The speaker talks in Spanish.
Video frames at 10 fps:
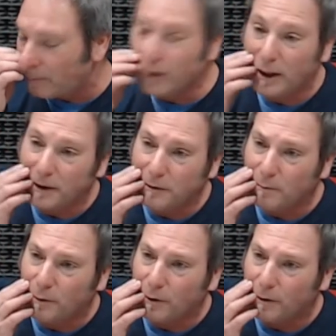muy
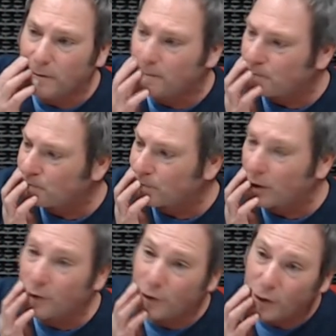lindo por
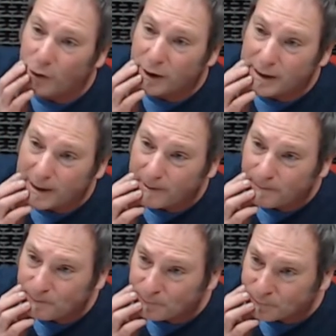Rodrigo Guillén.